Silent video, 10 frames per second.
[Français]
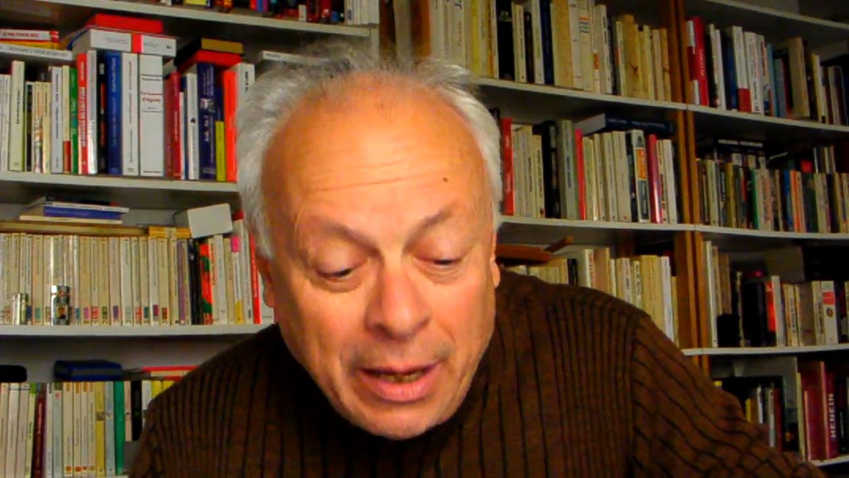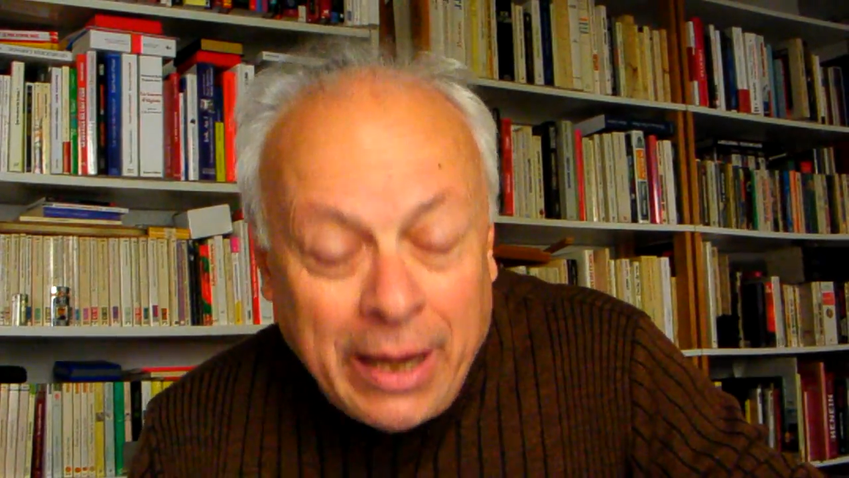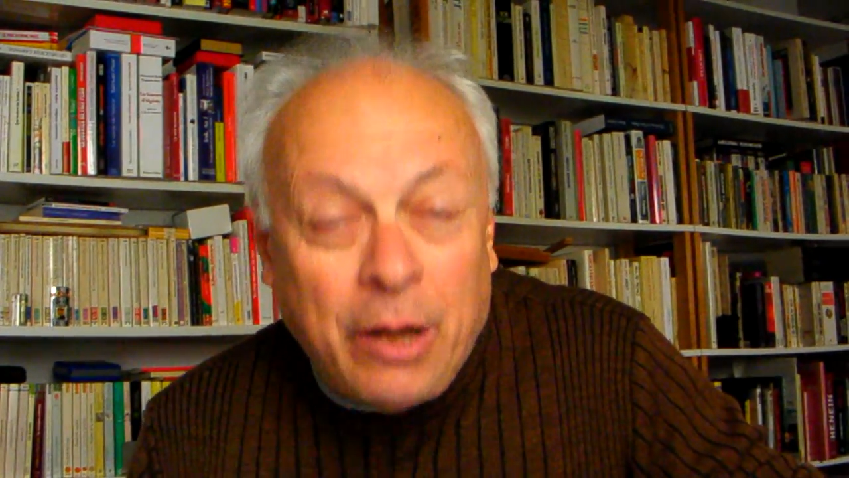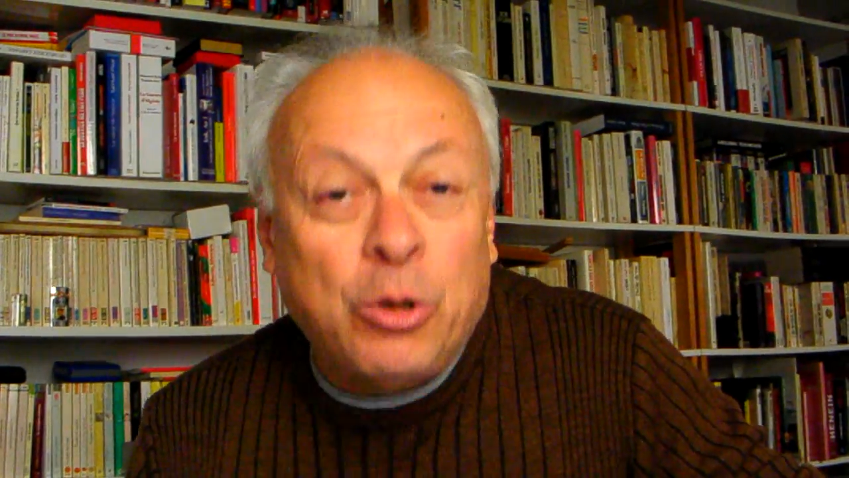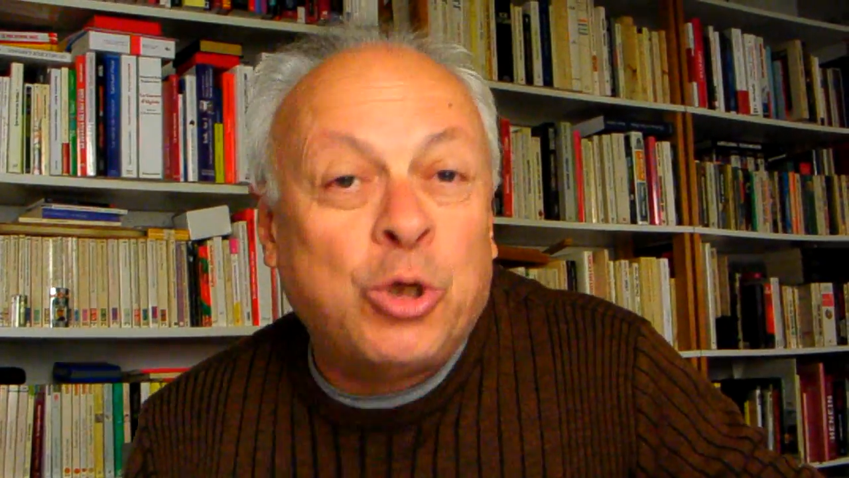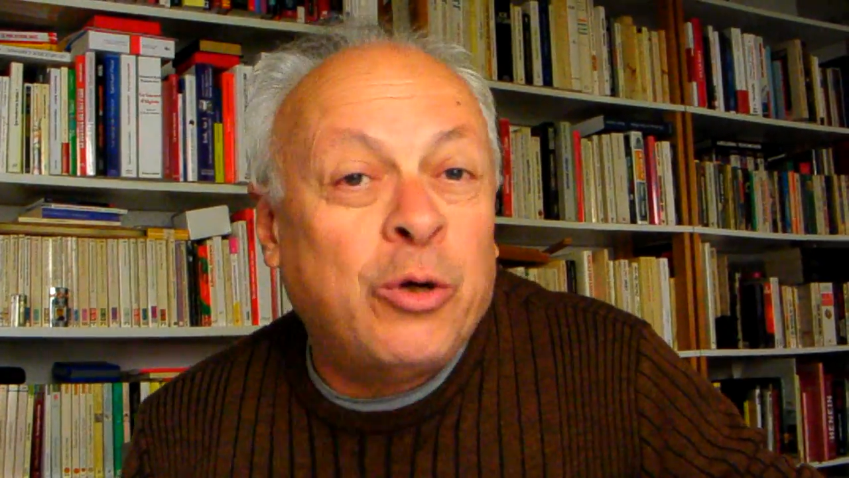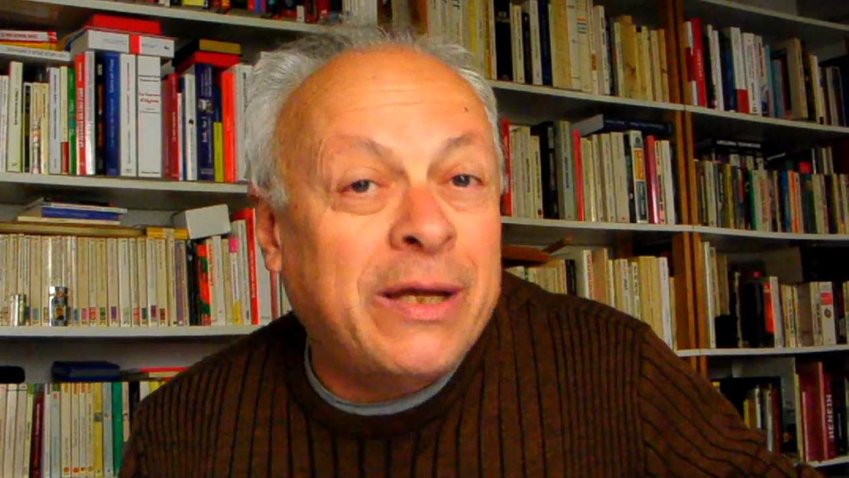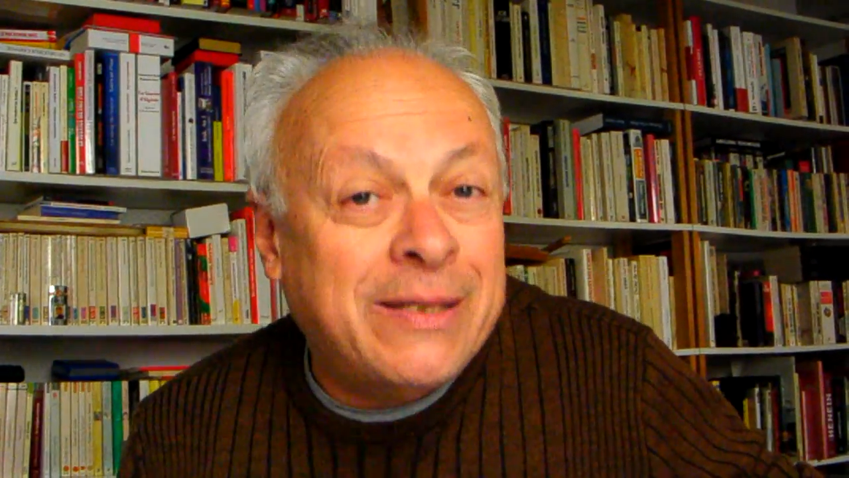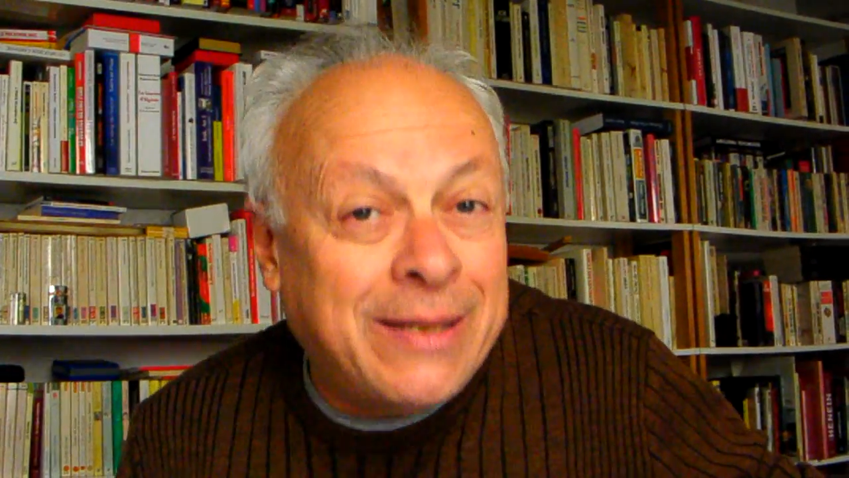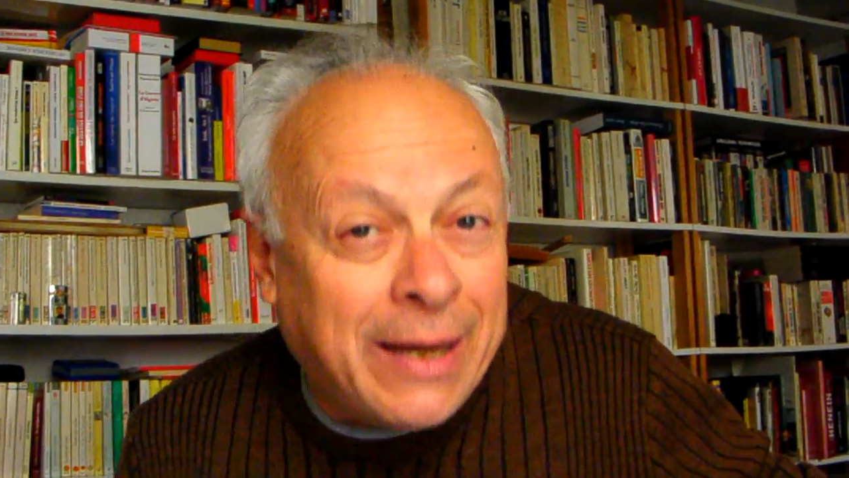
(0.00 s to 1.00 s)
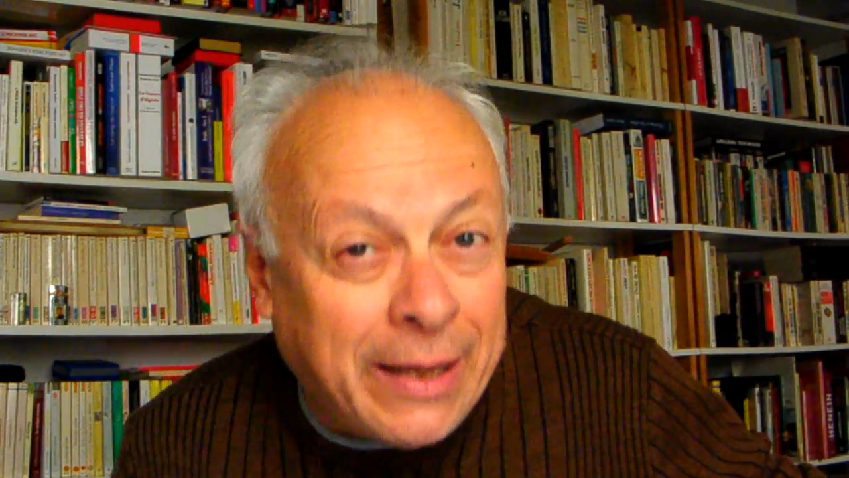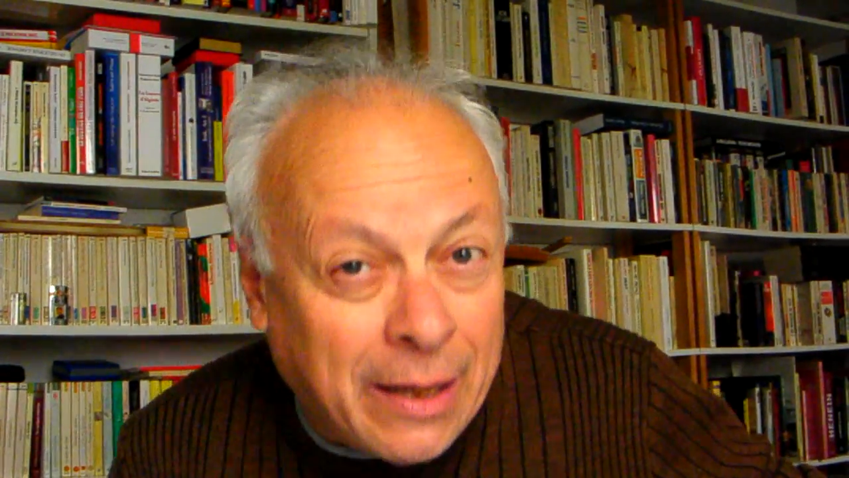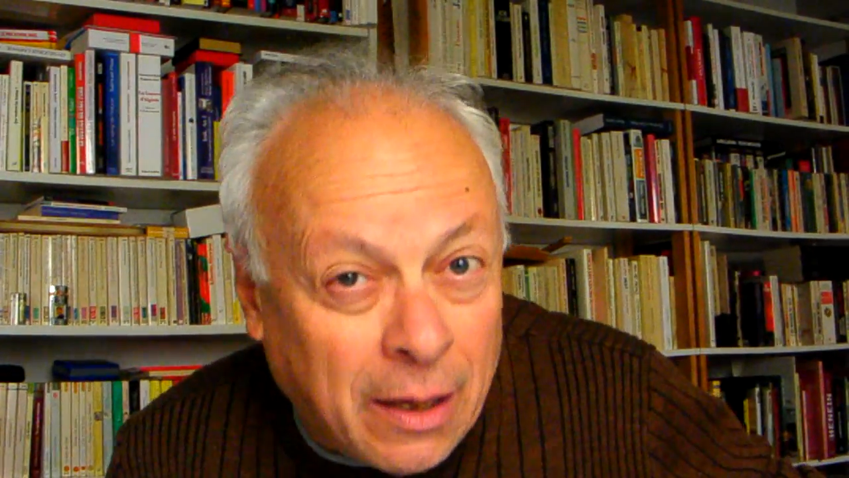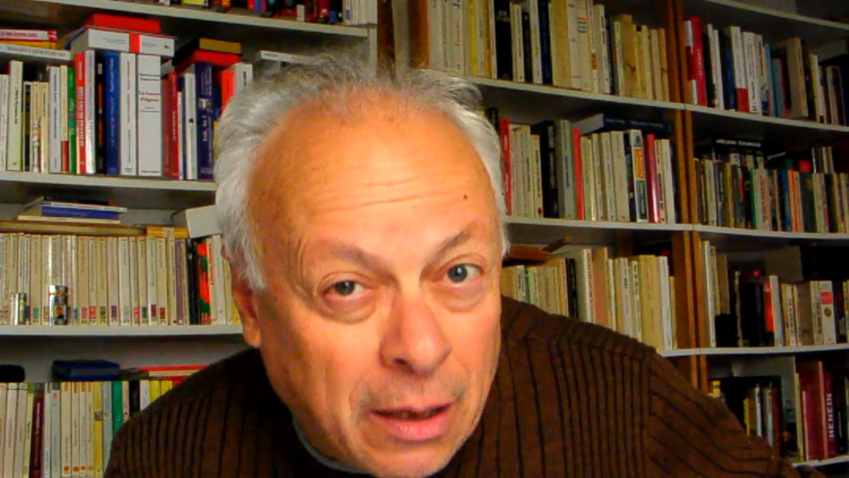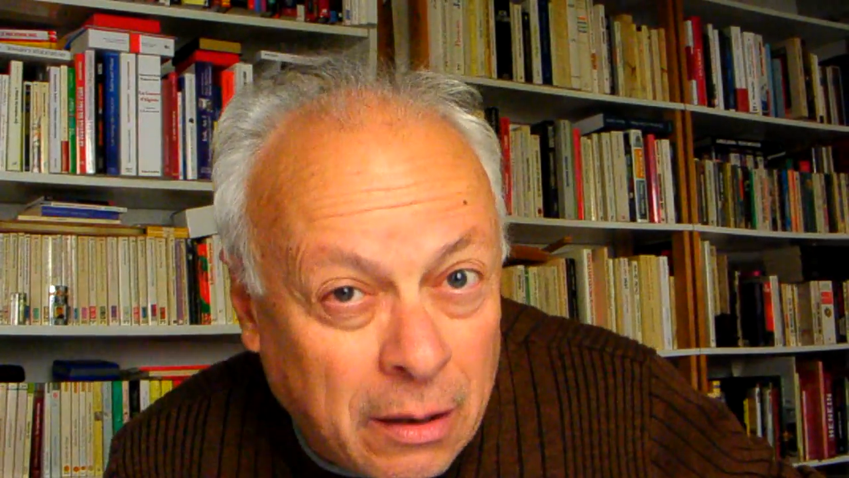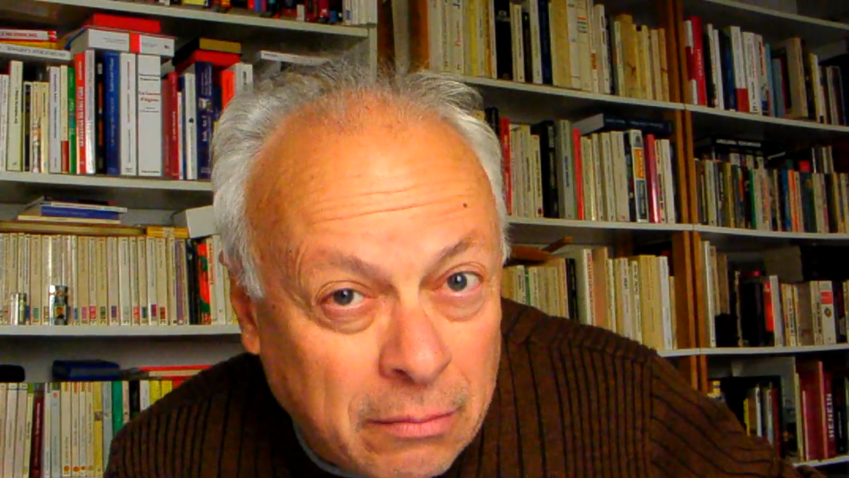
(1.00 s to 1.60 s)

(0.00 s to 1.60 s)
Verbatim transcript: et que je ne risquais rien.